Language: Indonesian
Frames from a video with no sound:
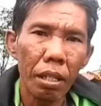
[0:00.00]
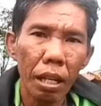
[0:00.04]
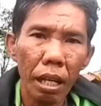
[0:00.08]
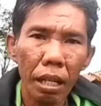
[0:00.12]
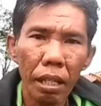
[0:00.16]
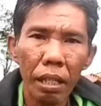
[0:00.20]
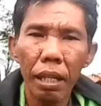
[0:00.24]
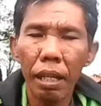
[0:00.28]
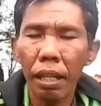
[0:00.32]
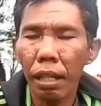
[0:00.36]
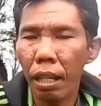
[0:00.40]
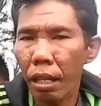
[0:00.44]

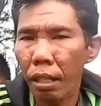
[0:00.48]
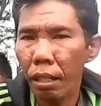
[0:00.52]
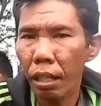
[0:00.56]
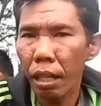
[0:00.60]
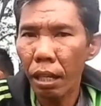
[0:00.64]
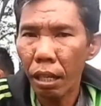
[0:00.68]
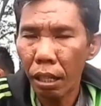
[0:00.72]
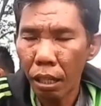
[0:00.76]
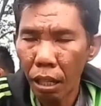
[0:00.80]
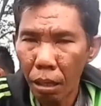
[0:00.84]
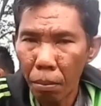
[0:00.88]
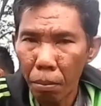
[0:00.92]
dan
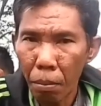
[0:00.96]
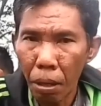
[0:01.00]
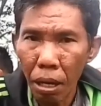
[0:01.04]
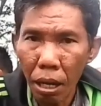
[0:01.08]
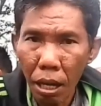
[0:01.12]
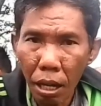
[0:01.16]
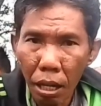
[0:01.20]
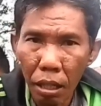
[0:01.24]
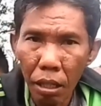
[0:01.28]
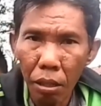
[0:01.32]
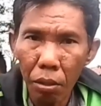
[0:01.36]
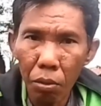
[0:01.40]
iklannya iklan
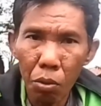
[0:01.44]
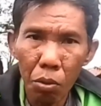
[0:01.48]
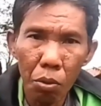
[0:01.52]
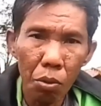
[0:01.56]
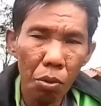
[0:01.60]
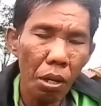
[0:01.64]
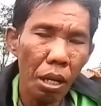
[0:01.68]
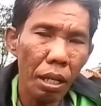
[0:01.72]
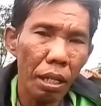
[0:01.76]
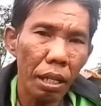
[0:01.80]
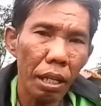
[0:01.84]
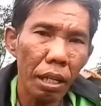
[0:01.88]
mahal itu
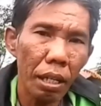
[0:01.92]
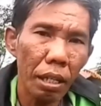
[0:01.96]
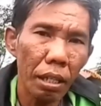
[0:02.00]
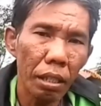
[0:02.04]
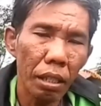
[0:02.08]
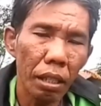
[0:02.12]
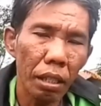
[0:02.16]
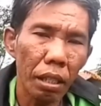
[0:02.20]
juga ya